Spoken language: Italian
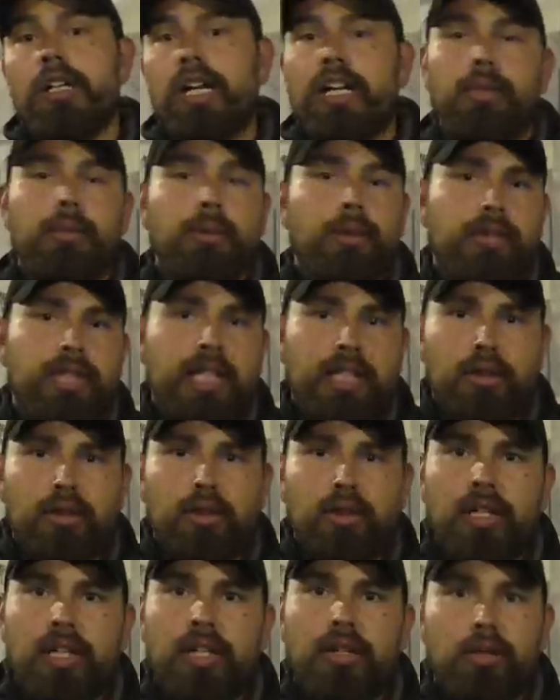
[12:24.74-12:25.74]
hanno
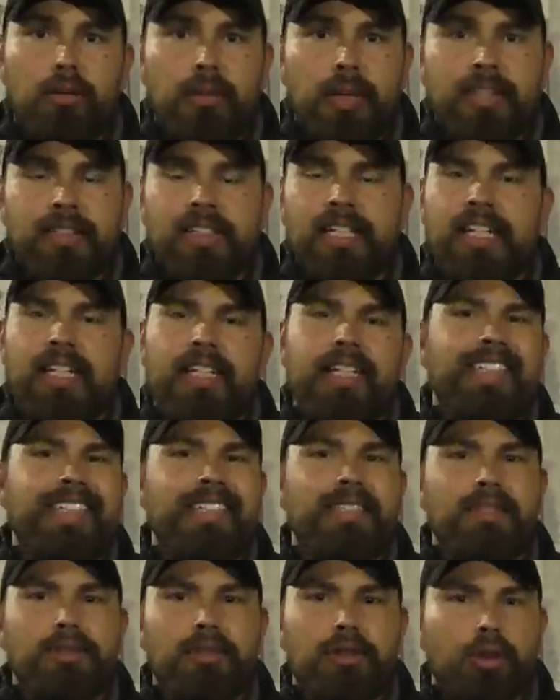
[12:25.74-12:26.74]
portato la loro bandiera
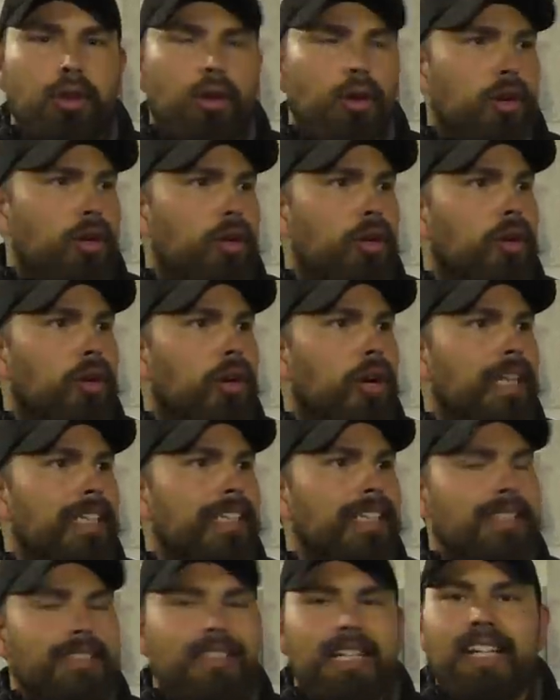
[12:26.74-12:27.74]
intorno
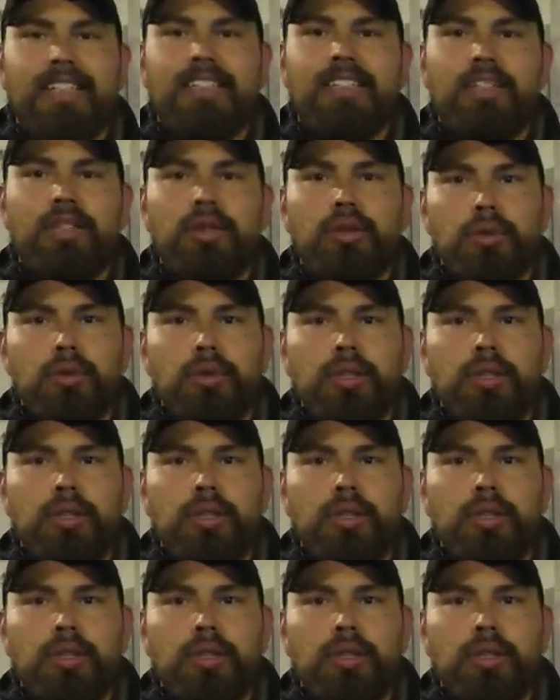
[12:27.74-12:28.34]
agli stadi di tutta